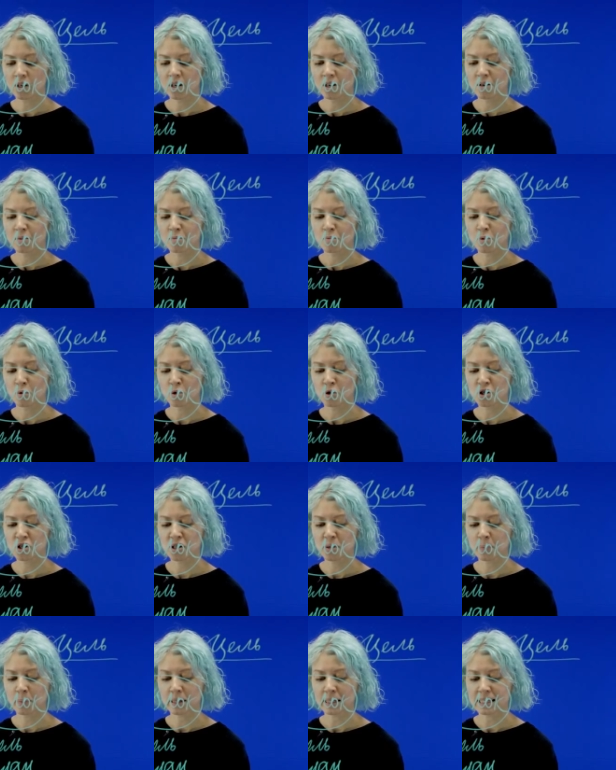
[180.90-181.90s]

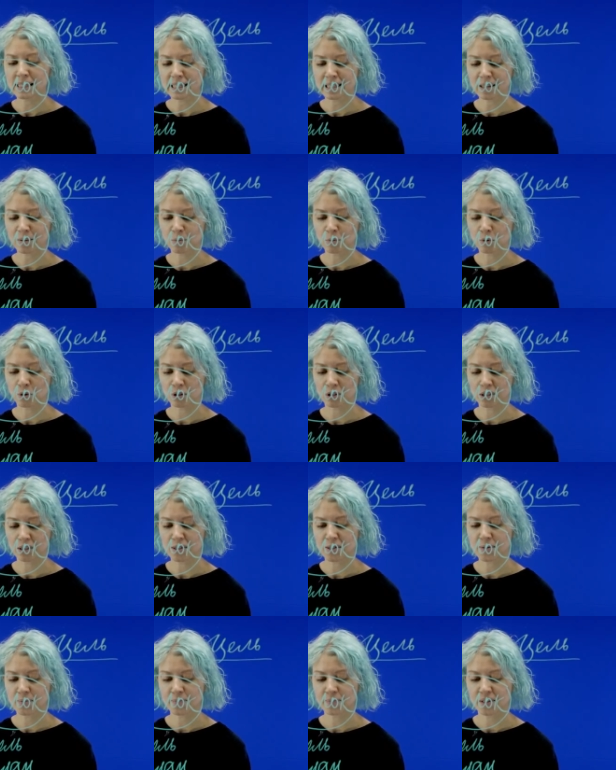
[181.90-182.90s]
можно пойти
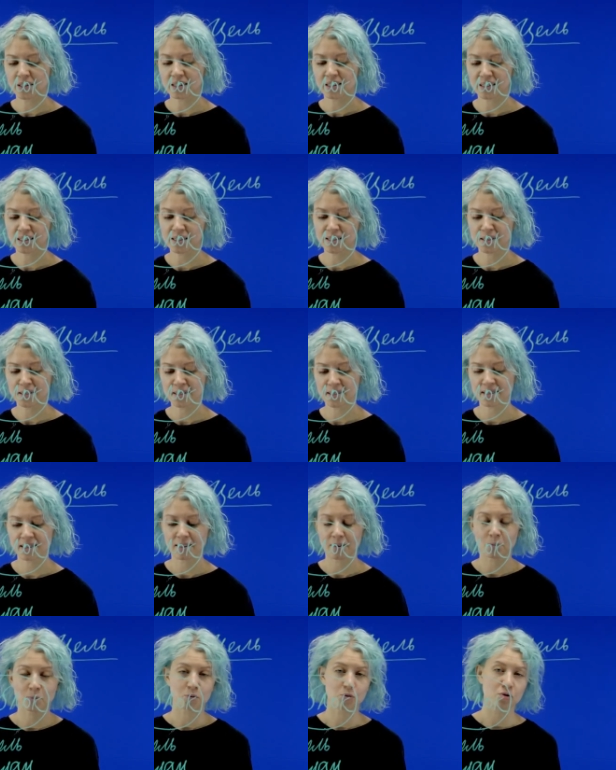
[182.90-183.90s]
работать, с,
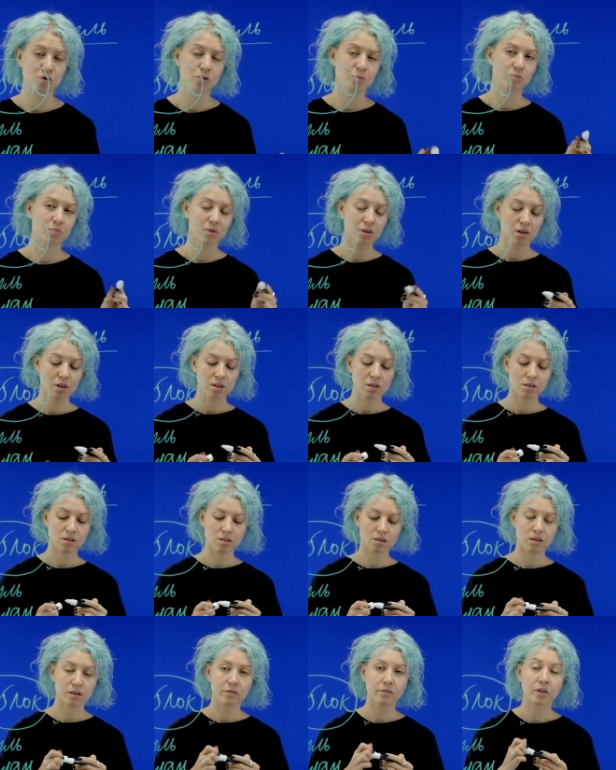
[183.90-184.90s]
допустим,
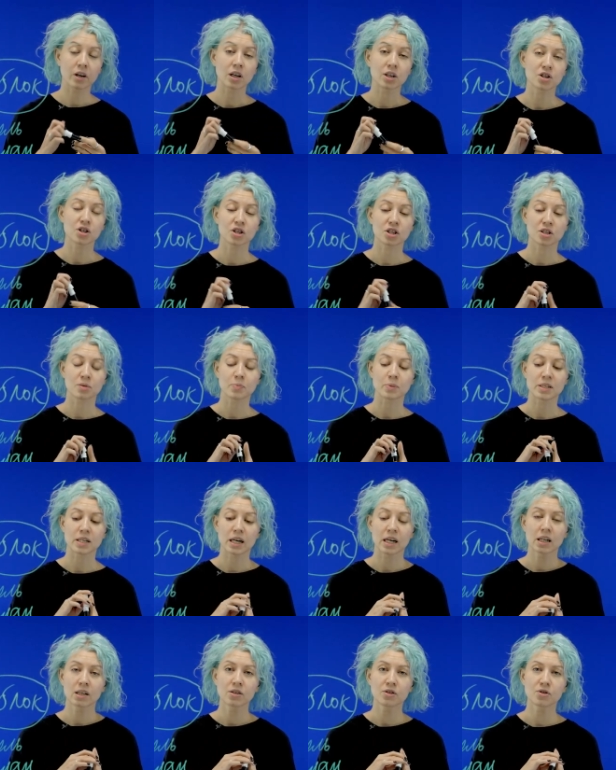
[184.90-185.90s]
с вашей
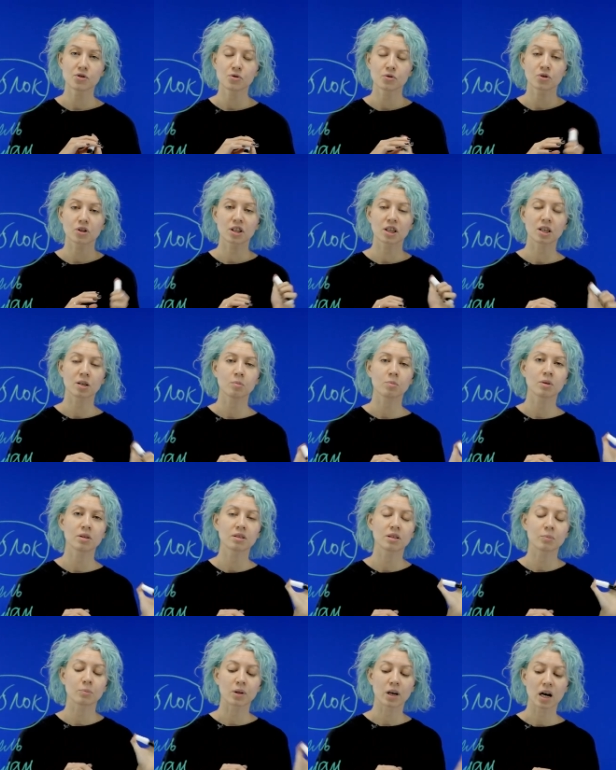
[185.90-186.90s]
специальностью, какими
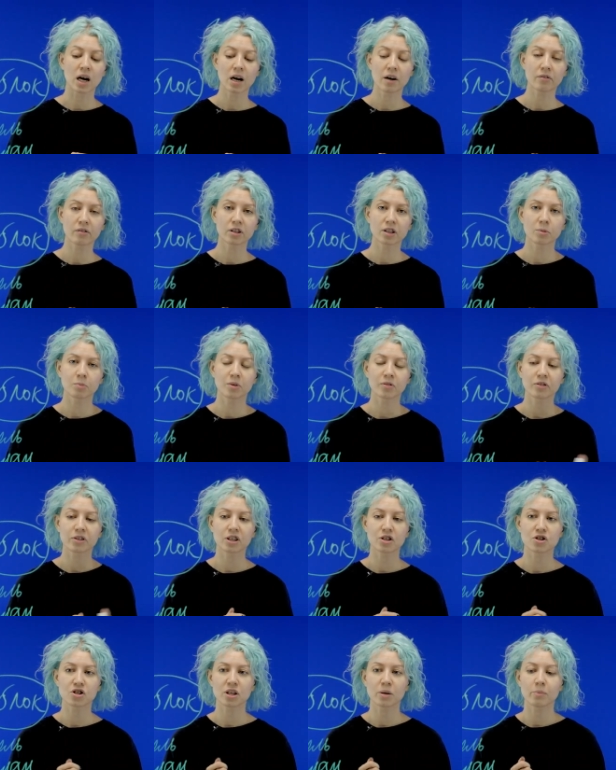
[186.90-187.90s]
там навыками вы
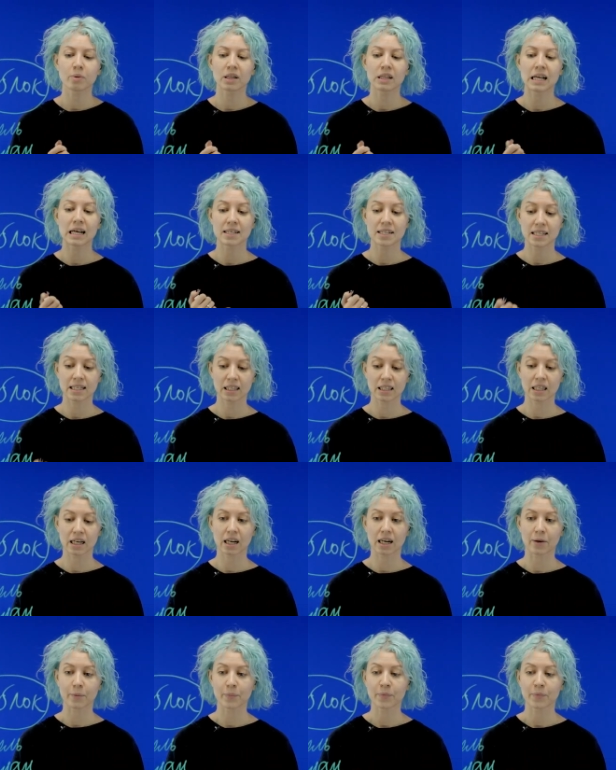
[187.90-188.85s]
должны обладать и так далее.